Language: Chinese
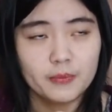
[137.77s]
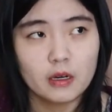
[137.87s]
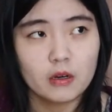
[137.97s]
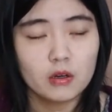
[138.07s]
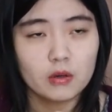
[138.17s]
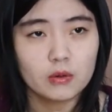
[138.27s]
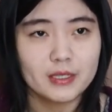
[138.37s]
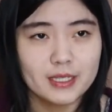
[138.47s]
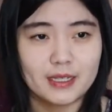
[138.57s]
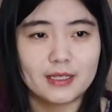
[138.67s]
然后
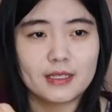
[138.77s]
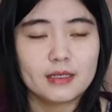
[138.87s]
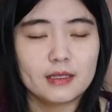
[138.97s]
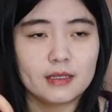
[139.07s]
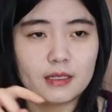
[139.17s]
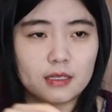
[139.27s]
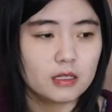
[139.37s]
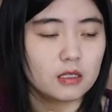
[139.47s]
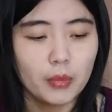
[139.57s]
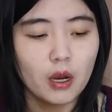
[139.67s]
再挤一
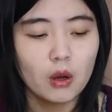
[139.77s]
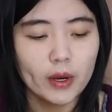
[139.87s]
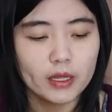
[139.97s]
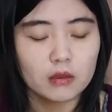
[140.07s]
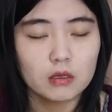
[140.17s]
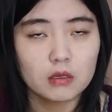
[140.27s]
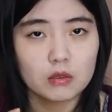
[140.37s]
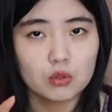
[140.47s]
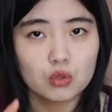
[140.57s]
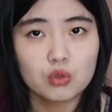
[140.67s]
些泡完的
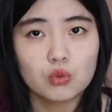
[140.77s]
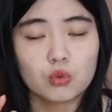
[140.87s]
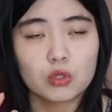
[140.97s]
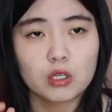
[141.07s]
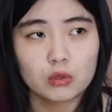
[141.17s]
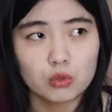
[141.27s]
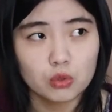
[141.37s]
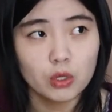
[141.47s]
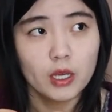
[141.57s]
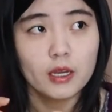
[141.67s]
醋上
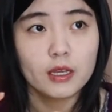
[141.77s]
去，